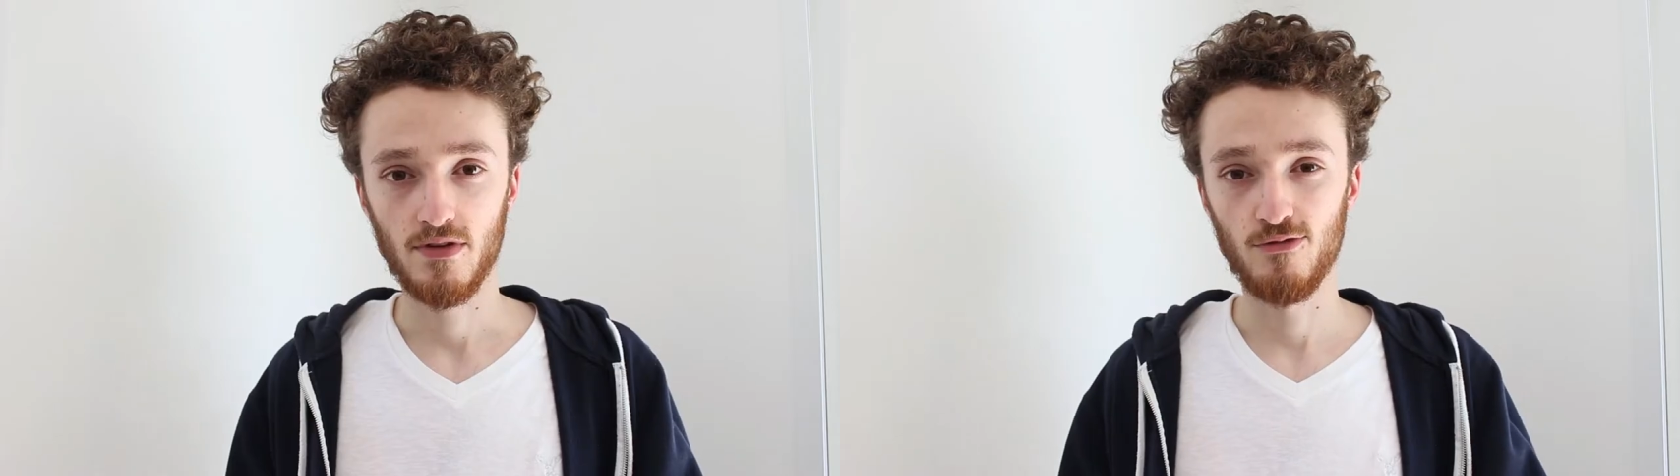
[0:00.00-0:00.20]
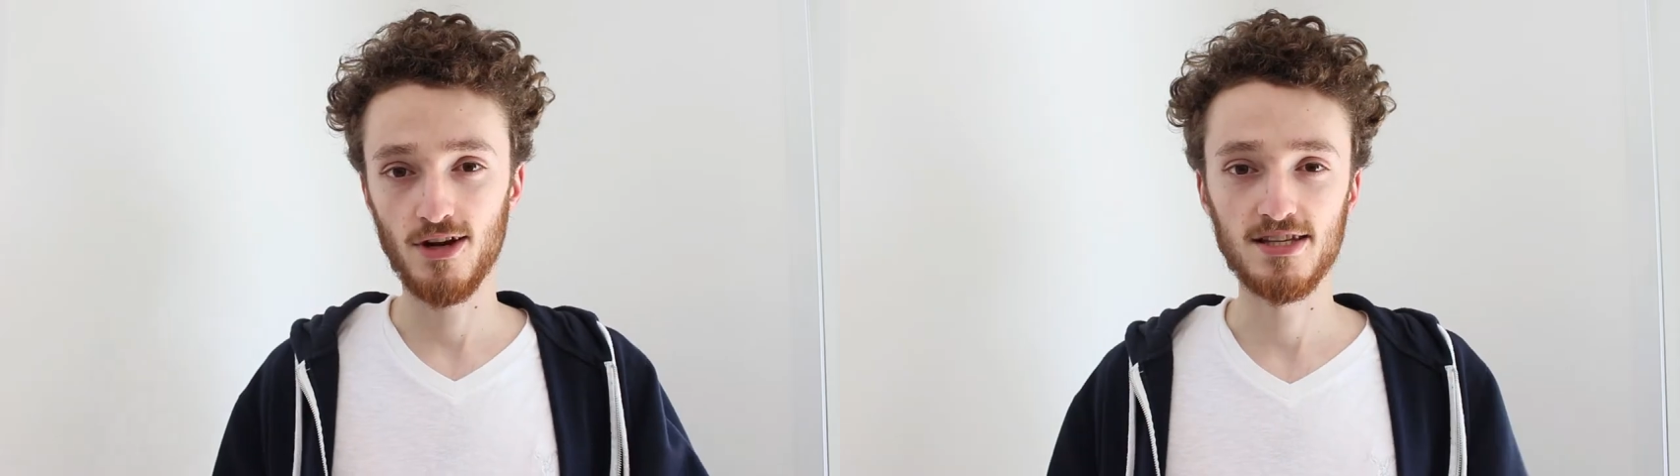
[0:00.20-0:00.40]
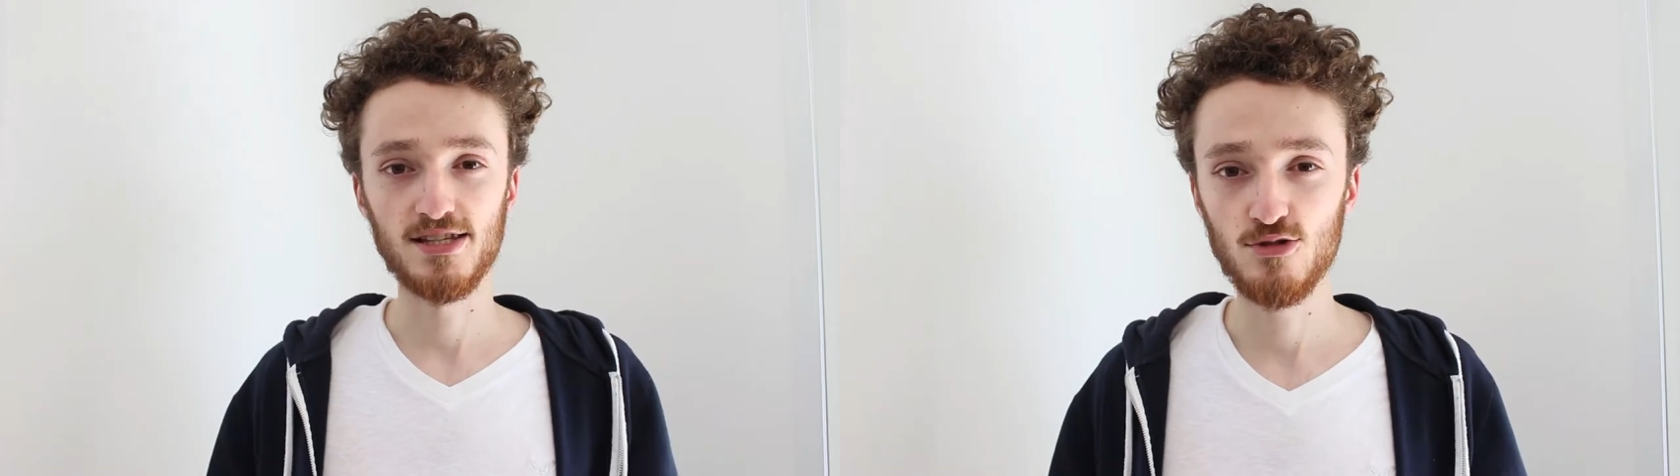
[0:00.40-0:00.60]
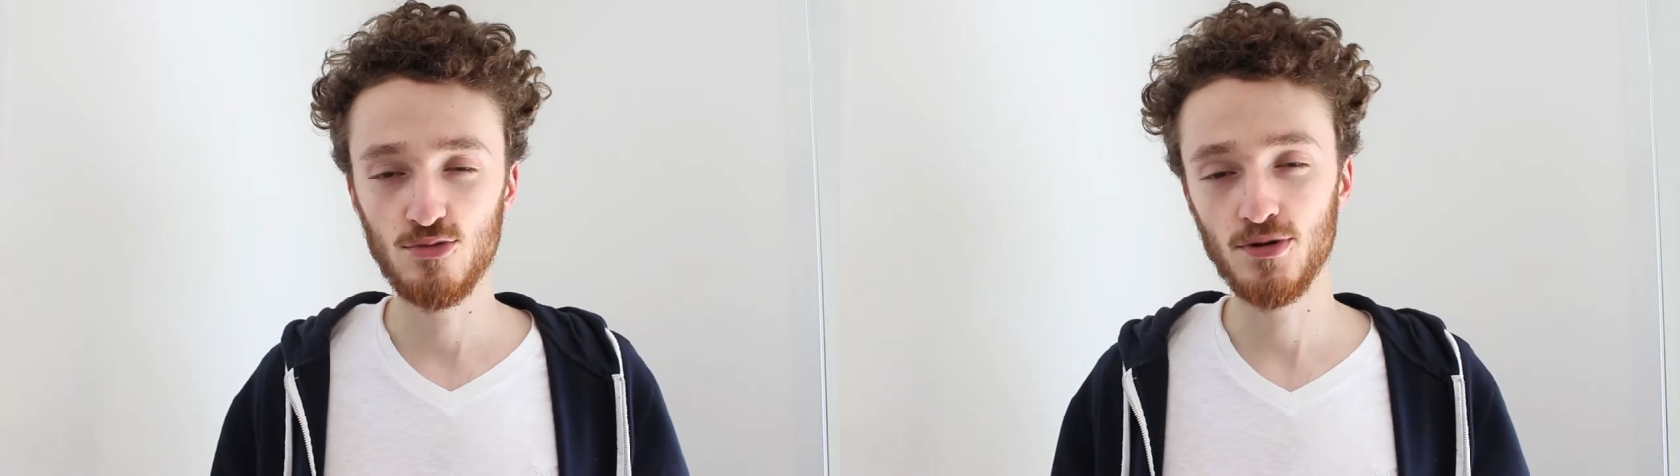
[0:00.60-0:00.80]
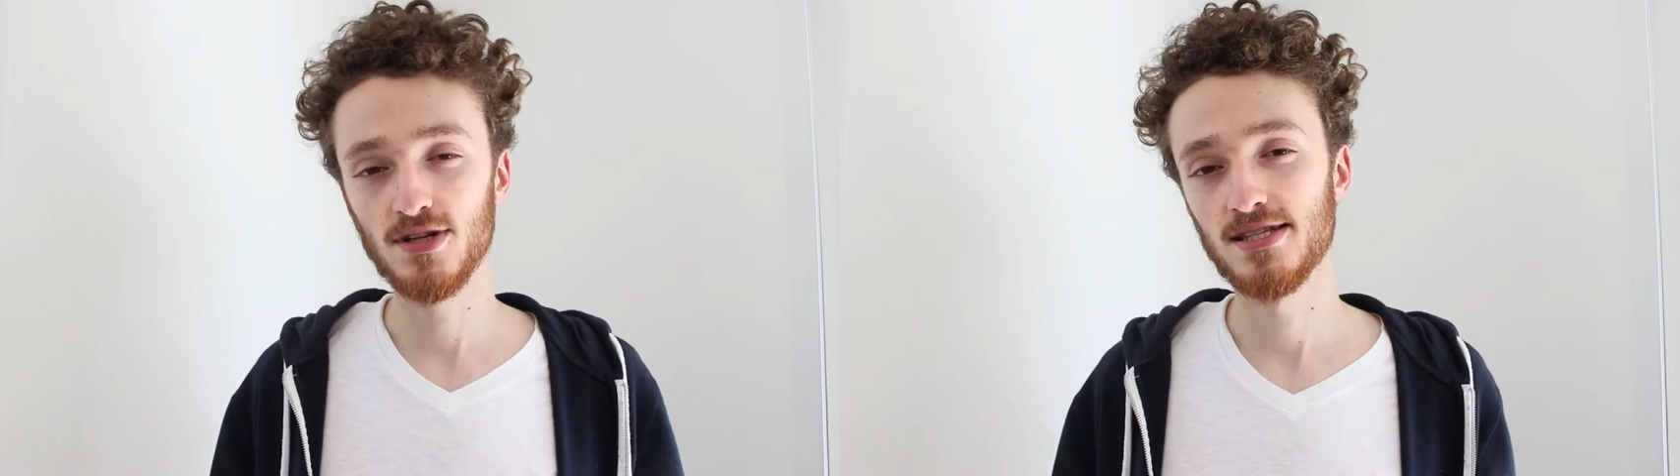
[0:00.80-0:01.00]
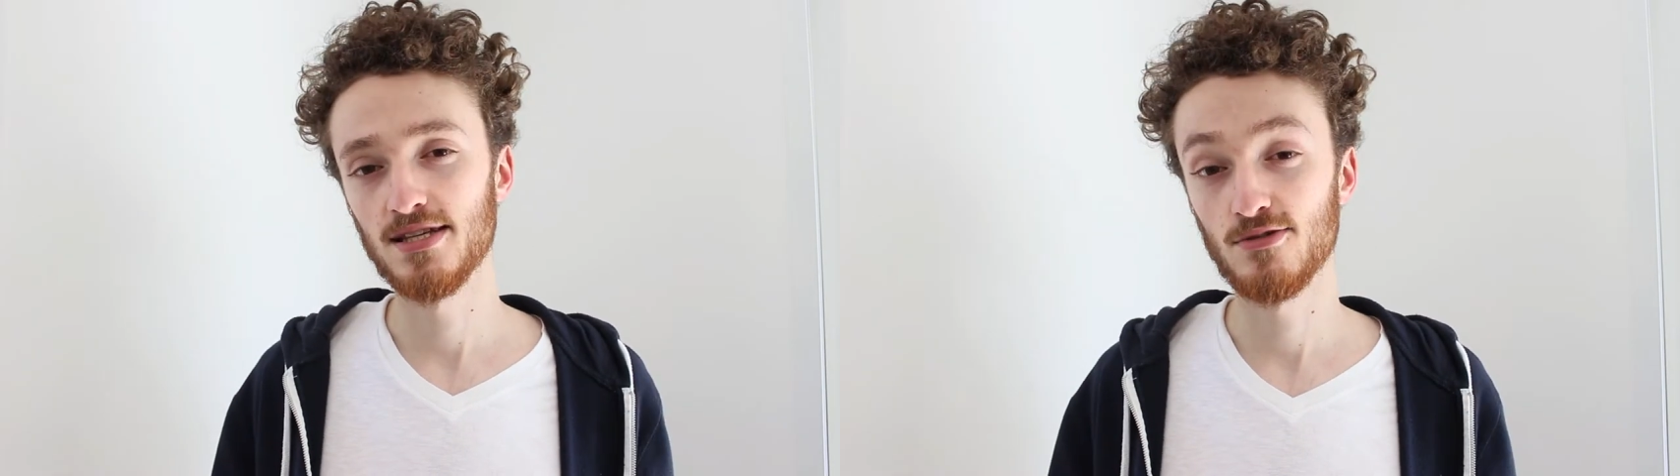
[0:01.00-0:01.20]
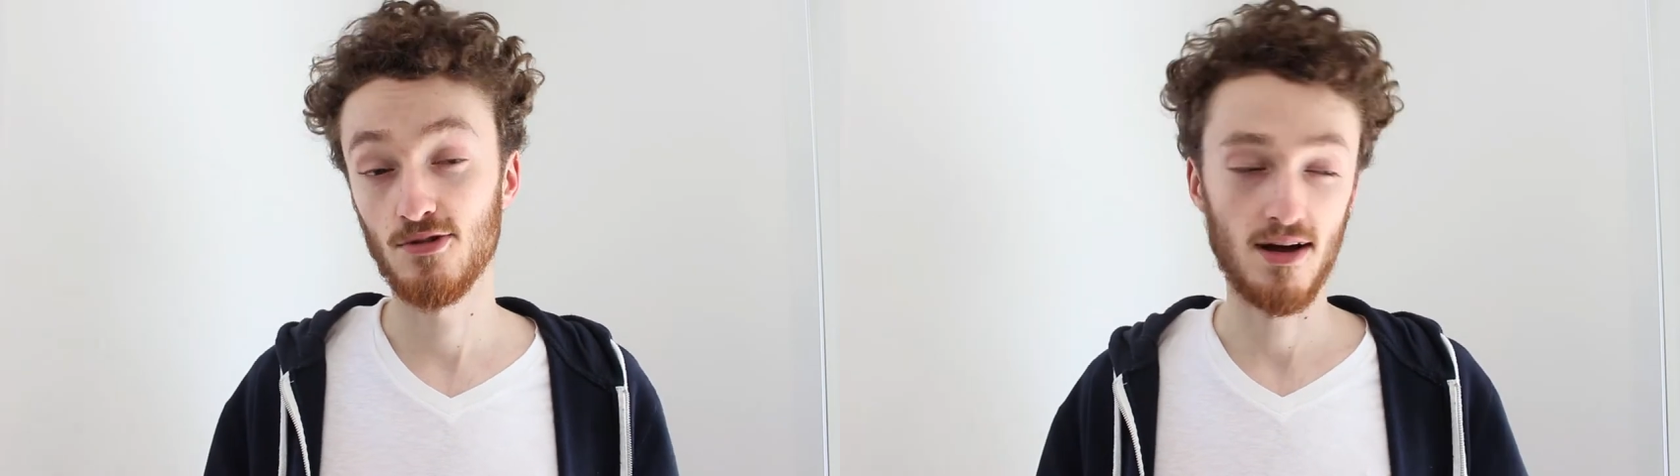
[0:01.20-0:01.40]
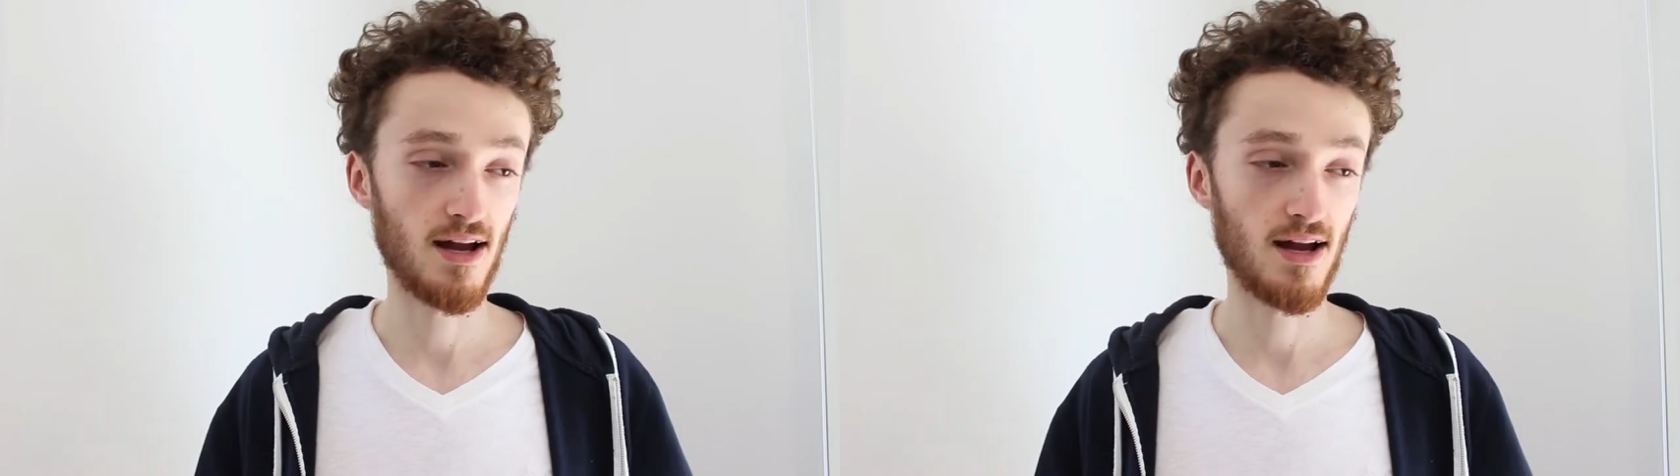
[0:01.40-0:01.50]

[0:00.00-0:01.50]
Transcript: Voilà, c'est tout pour les ISO.